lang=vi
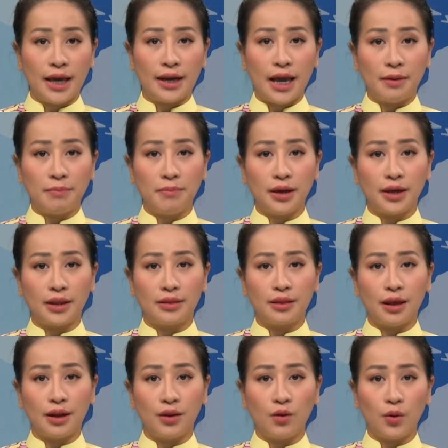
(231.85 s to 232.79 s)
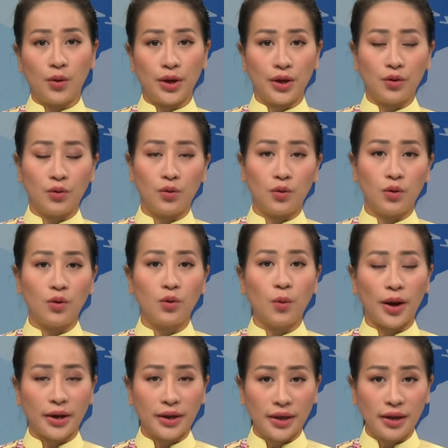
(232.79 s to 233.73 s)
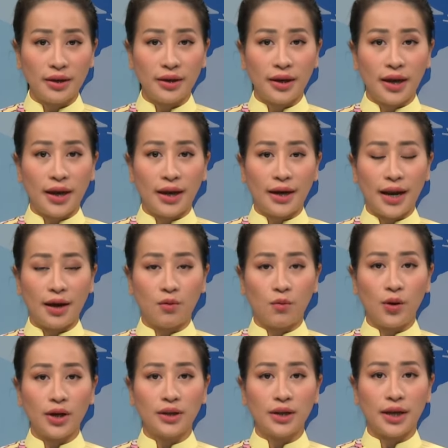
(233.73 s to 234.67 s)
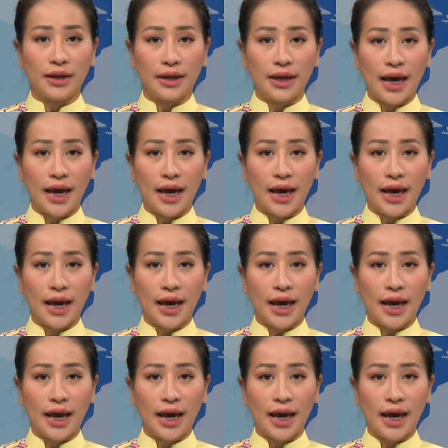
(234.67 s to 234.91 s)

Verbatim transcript: đã bị tỉnh ủy của Quảng Ninh ra quyết định